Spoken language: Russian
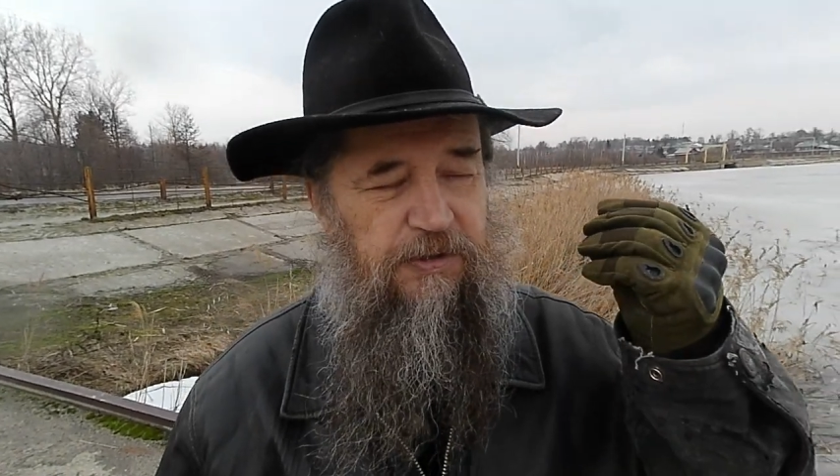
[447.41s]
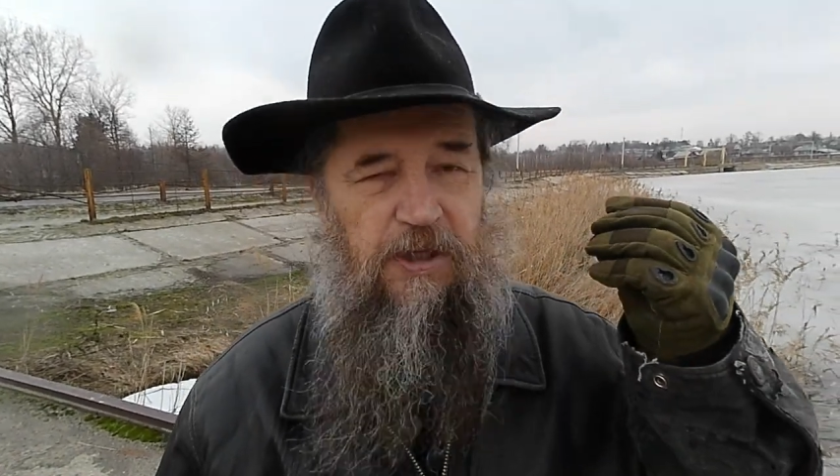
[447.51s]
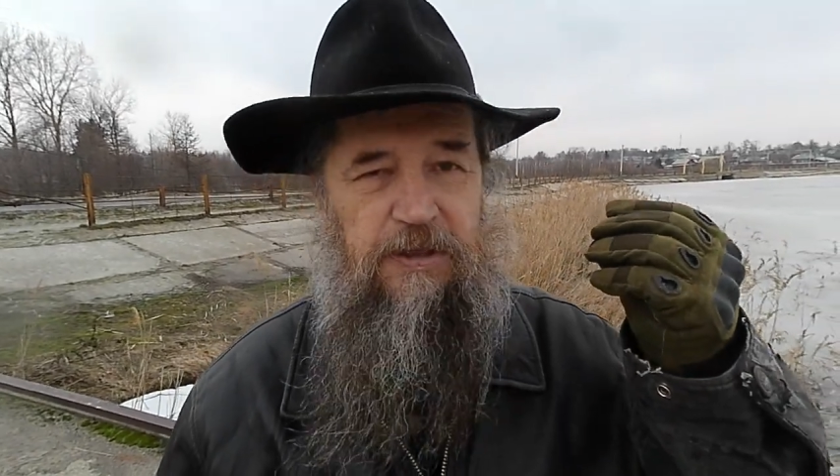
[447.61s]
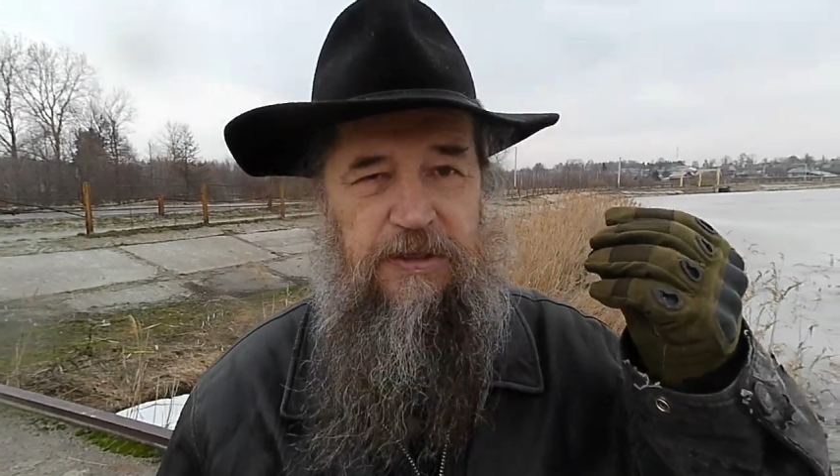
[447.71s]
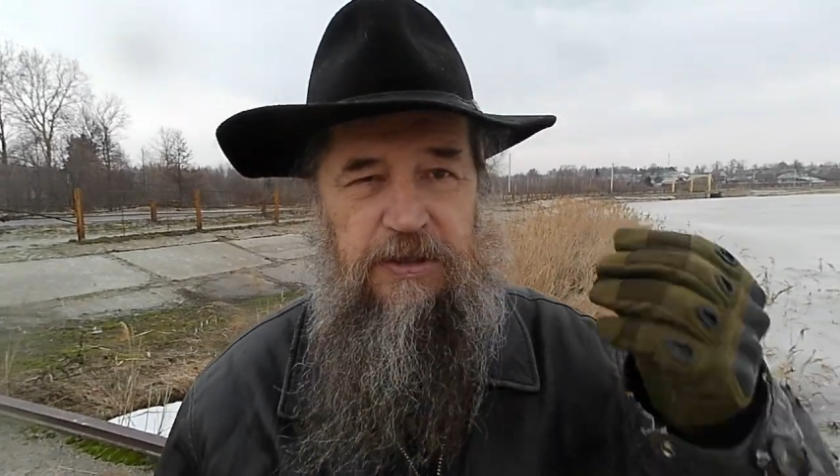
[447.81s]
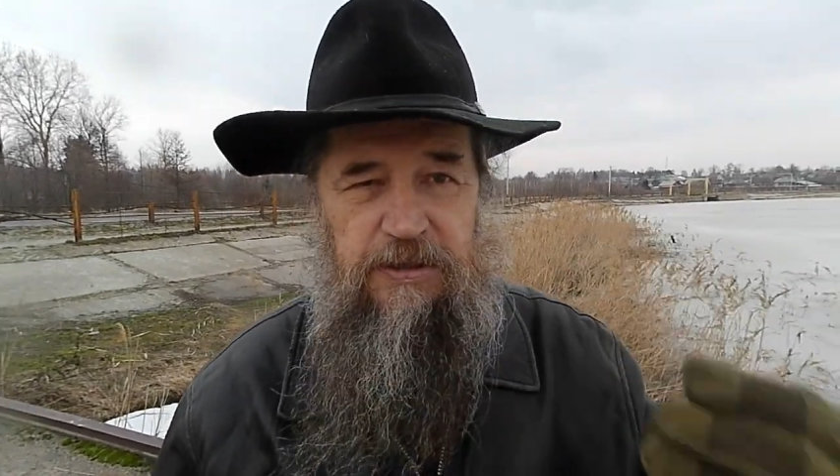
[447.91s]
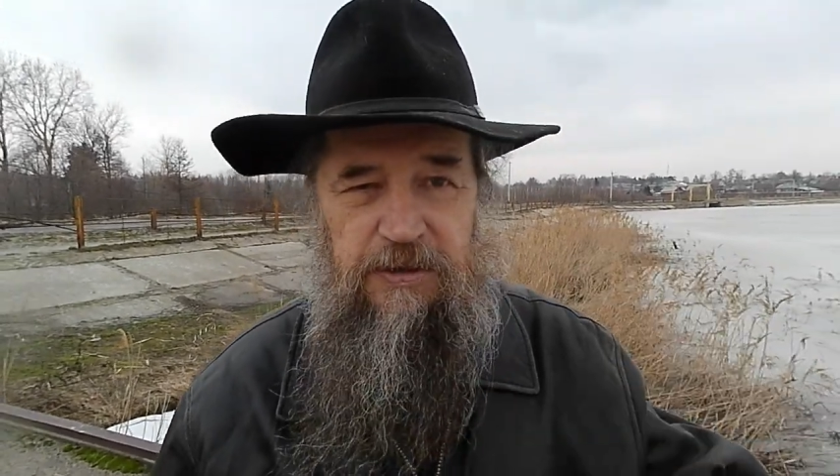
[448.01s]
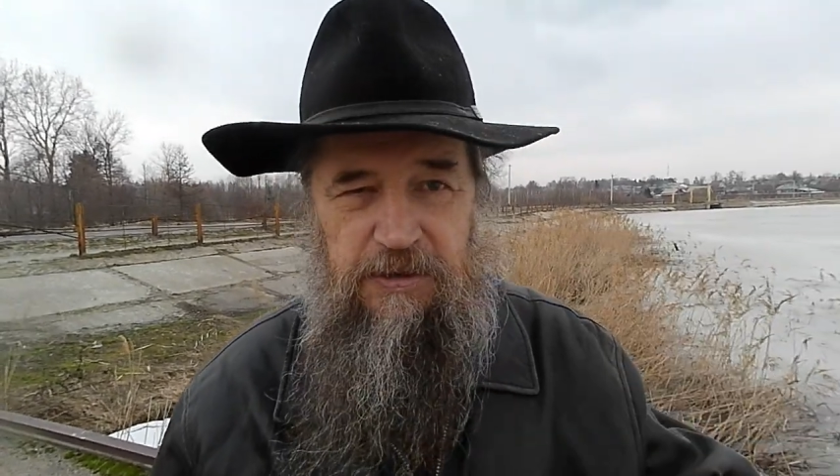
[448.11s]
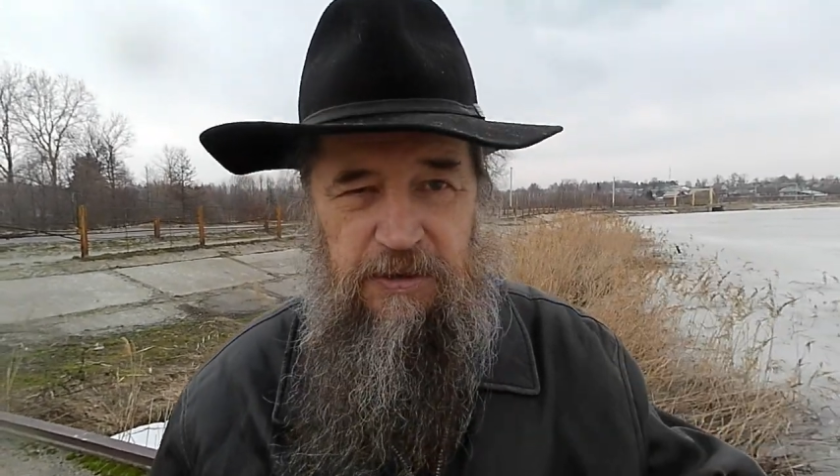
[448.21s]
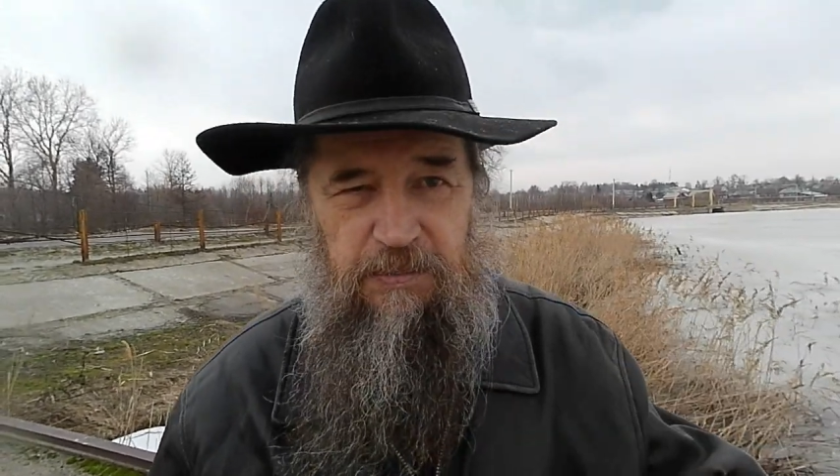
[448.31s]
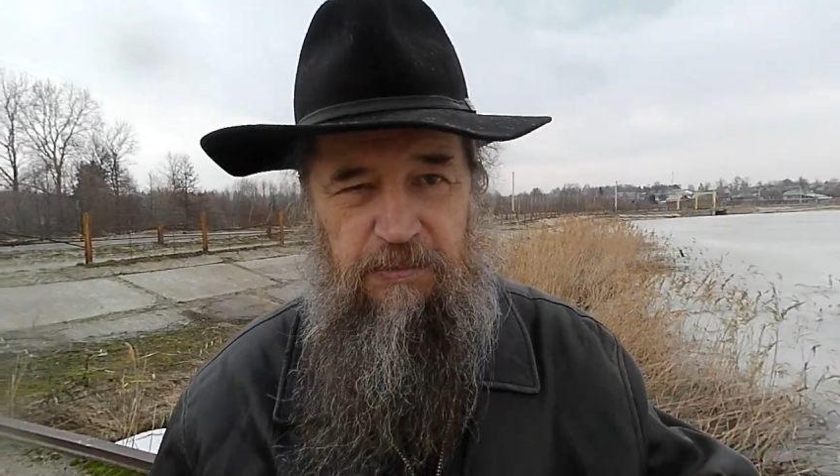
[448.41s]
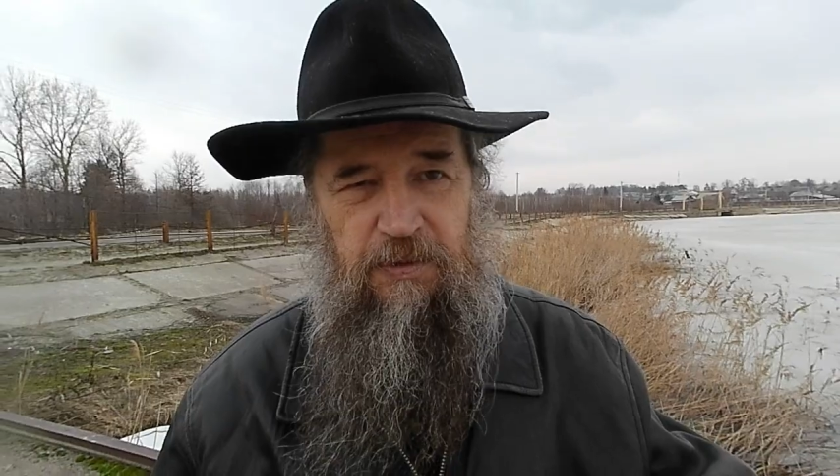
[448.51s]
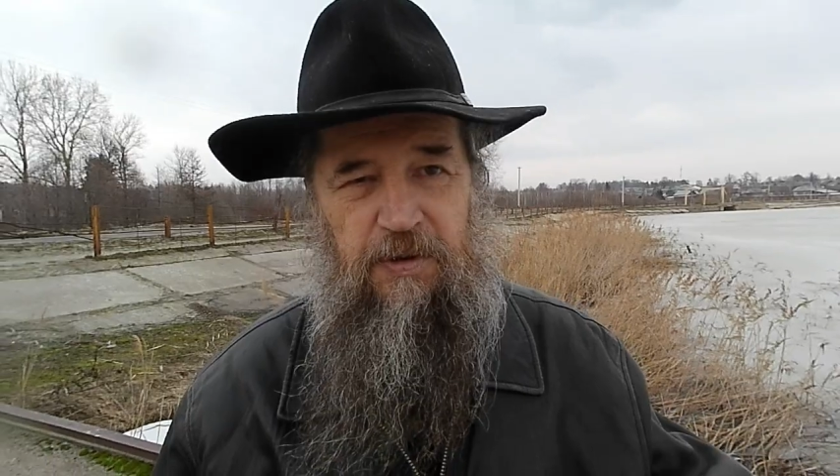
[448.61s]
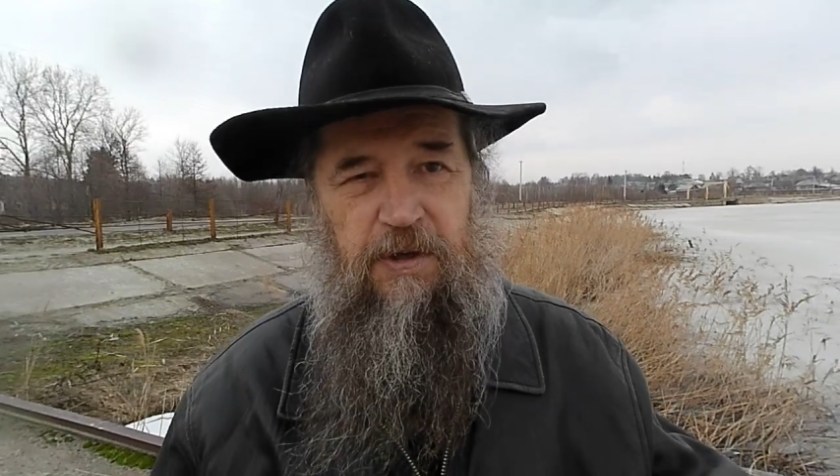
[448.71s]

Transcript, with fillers: токсическому,